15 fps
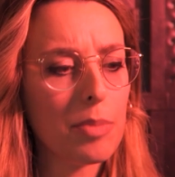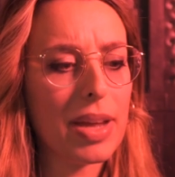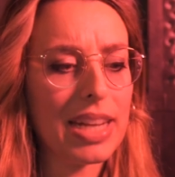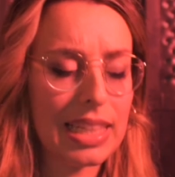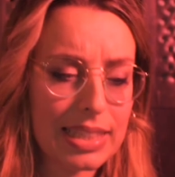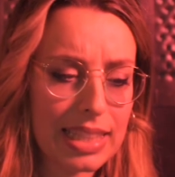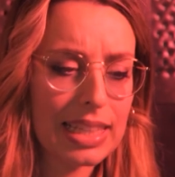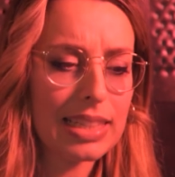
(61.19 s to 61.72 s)

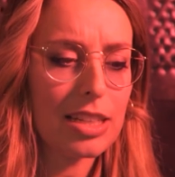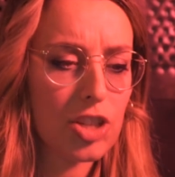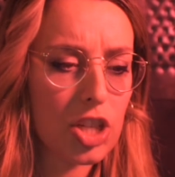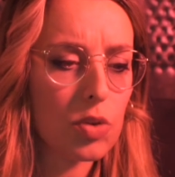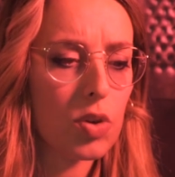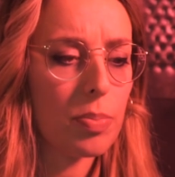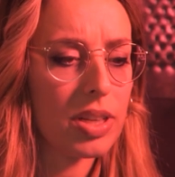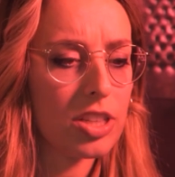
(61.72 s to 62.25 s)
Per il
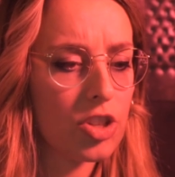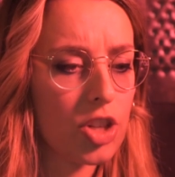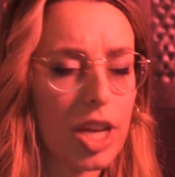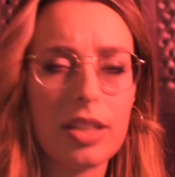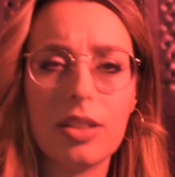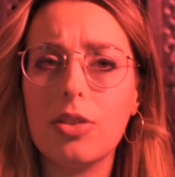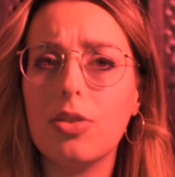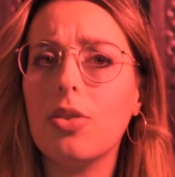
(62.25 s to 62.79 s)

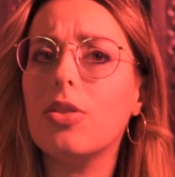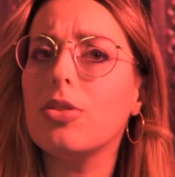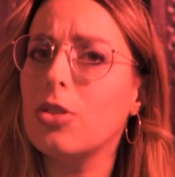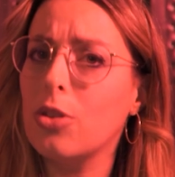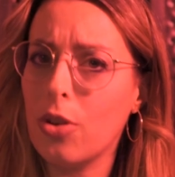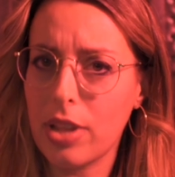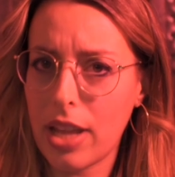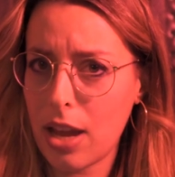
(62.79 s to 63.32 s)
35%
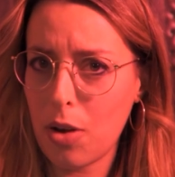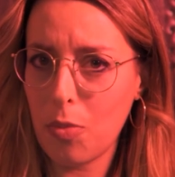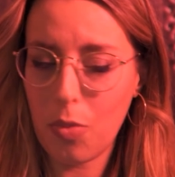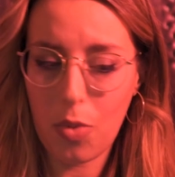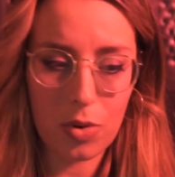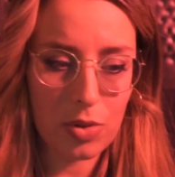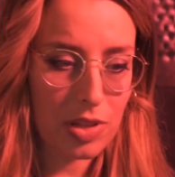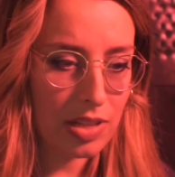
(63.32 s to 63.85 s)
non è
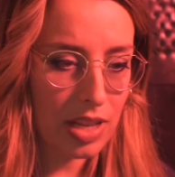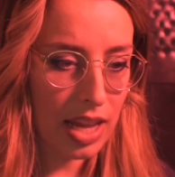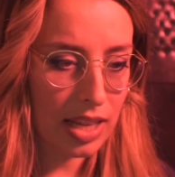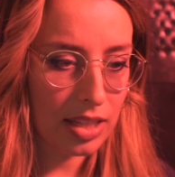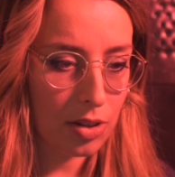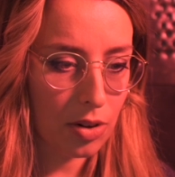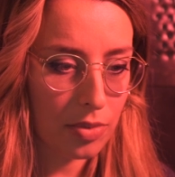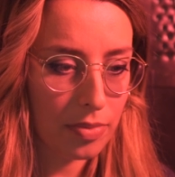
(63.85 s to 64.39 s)
un buon
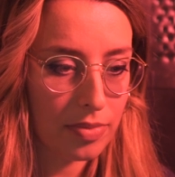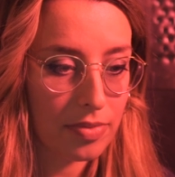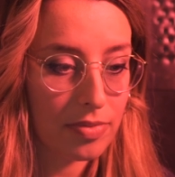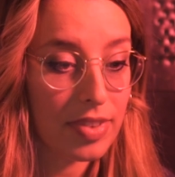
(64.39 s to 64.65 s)
segno.